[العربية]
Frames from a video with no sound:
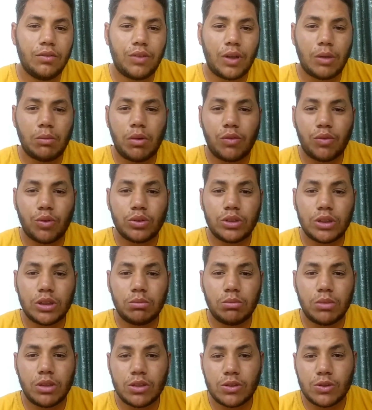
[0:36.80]
فالمفروض ان
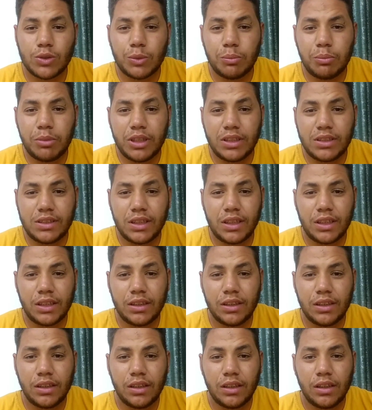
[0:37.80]
المنسوب
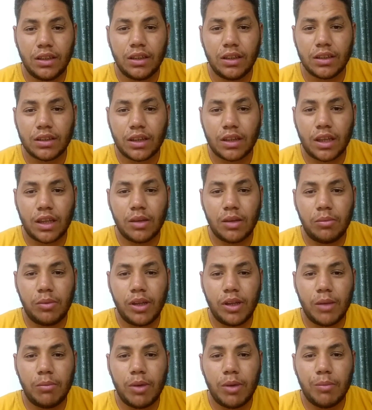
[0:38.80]
بيزيد طيب
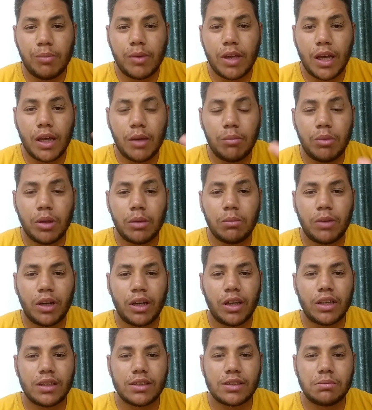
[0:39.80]
ليه بيبقى
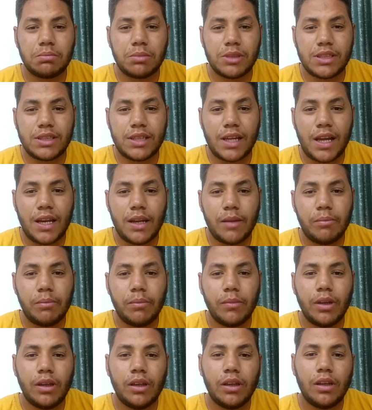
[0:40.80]
بالماينس بالسالب
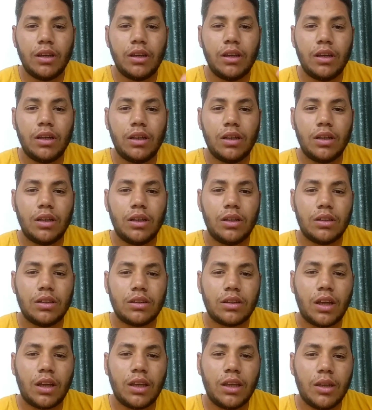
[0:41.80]

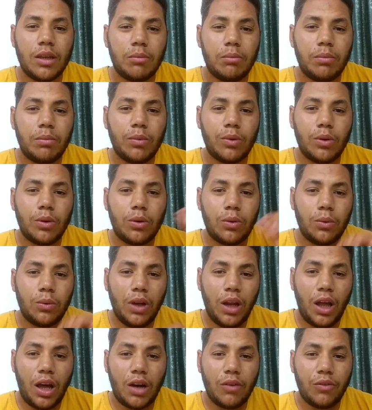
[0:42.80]
طيب
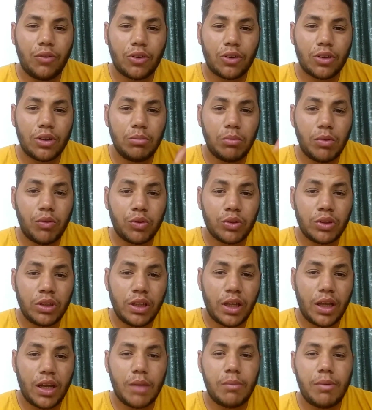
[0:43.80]
والحفر المفروض
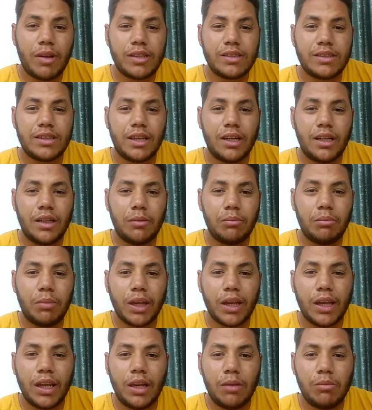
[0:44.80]
ان انا بنزل
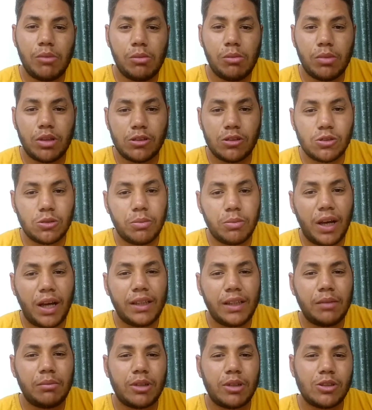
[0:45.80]
بقل من منسوب
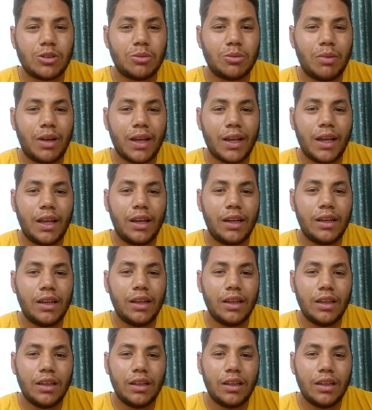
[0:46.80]
اعلى لمنسوب اقل